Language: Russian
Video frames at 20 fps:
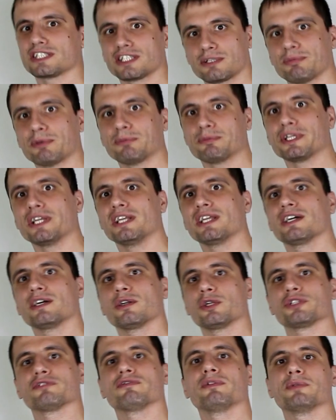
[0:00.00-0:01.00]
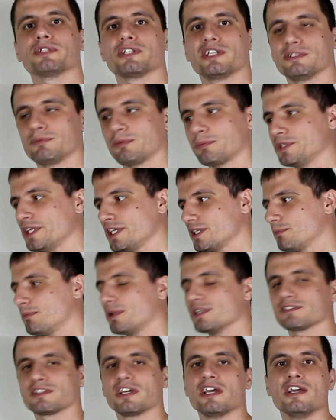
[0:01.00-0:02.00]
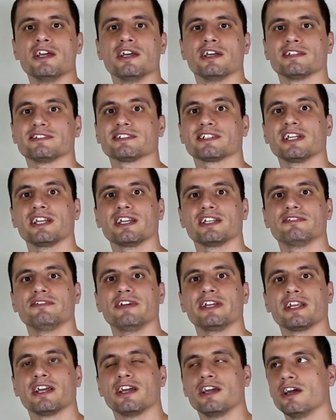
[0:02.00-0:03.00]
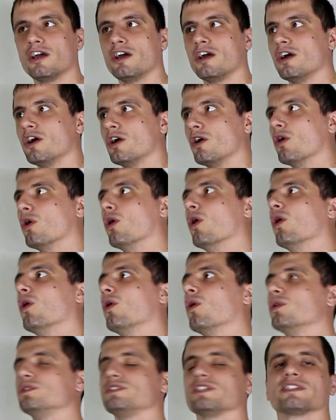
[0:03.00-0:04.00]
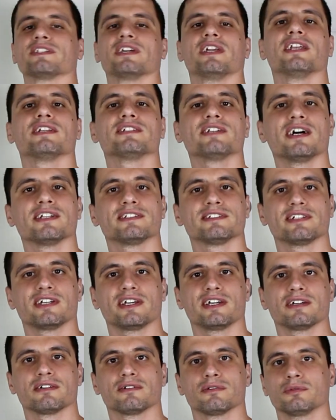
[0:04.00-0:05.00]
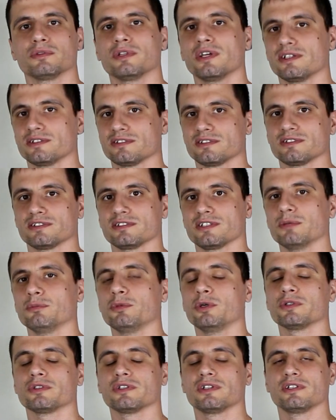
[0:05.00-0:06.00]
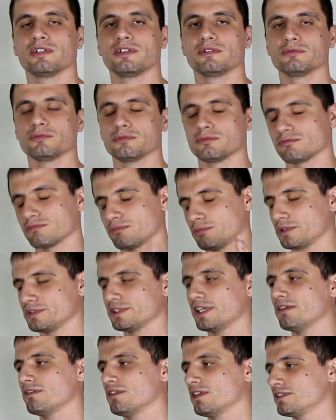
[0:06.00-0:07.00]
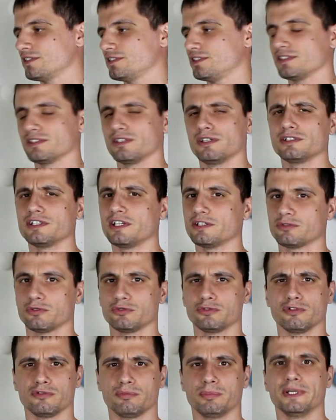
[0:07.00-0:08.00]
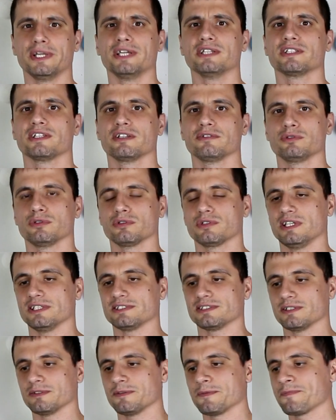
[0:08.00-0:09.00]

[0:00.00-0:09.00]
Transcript: побежали, короче, выбежали из помещения, баск, закрыли дверь, о, сигнализация у нас работала, ну, поставилась на сигнализацию, все в порядке, все классно.